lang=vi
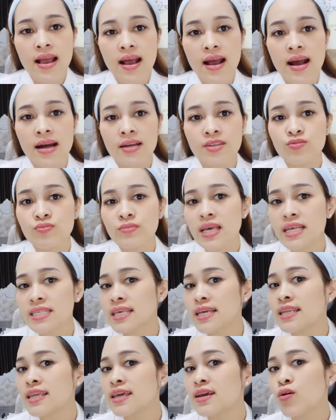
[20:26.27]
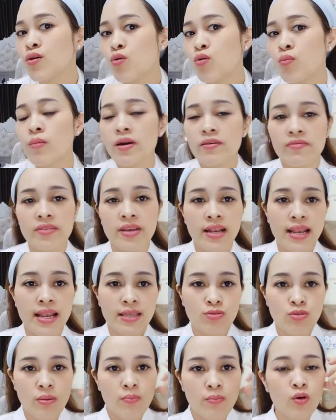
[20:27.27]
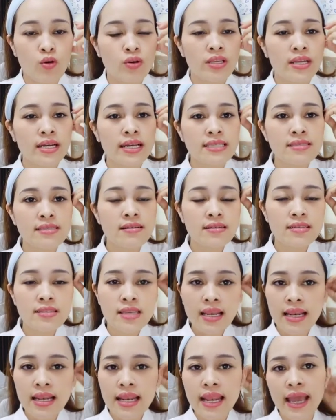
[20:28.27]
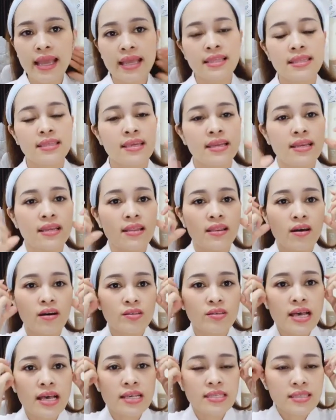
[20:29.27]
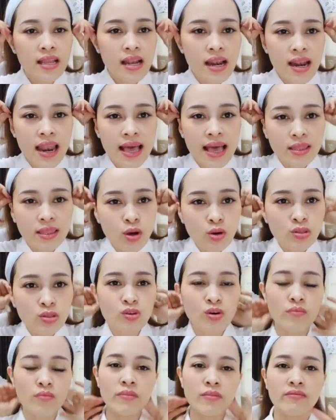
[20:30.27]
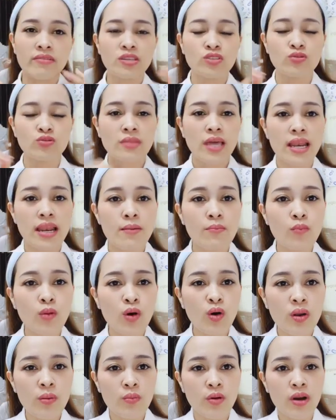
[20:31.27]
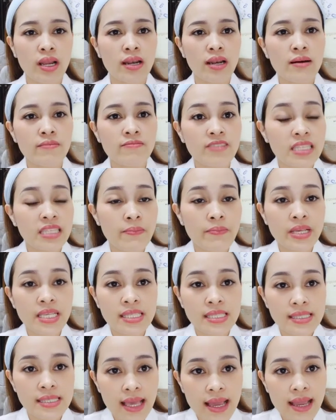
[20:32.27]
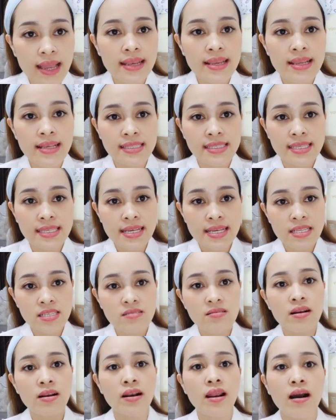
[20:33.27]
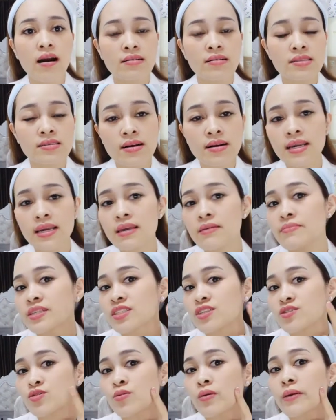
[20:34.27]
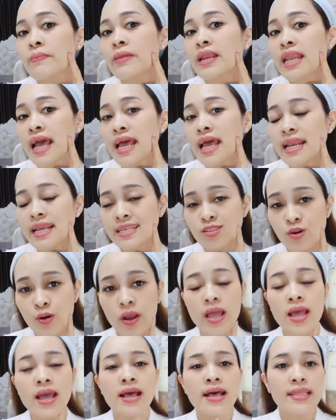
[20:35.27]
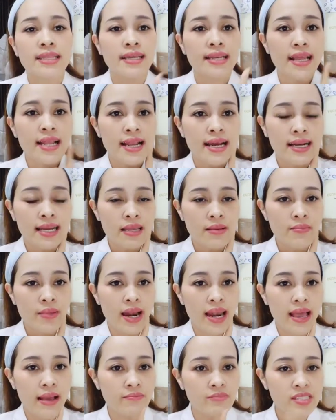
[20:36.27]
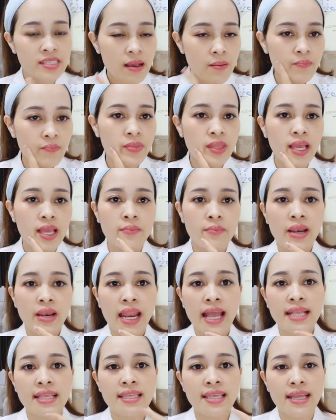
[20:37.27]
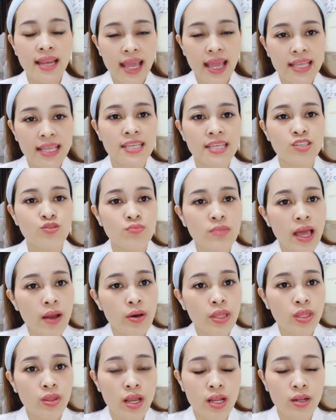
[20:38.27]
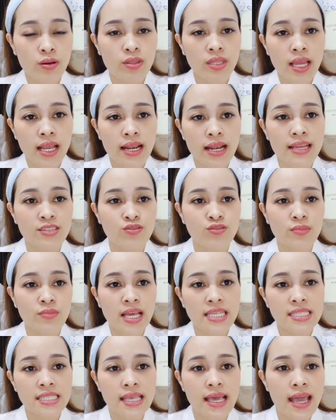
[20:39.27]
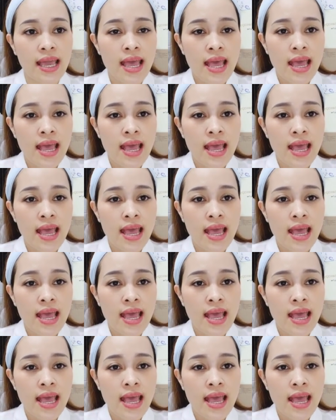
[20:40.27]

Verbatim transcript: à, chúng ta sẽ đi ngủ bởi vì là toàn bộ những cái dưỡng chất này thì nó đã rất là tốt rồi bởi vì chúng ta đã bôi một cái lớp vitamin C điện di trước đó trước khi mà sử dụng cái mặt nạ này rồi thế nên là khi mà làm xong cái mặt nạ như thế này thì chúng ta hoàn toàn có thể là chúng ta sẽ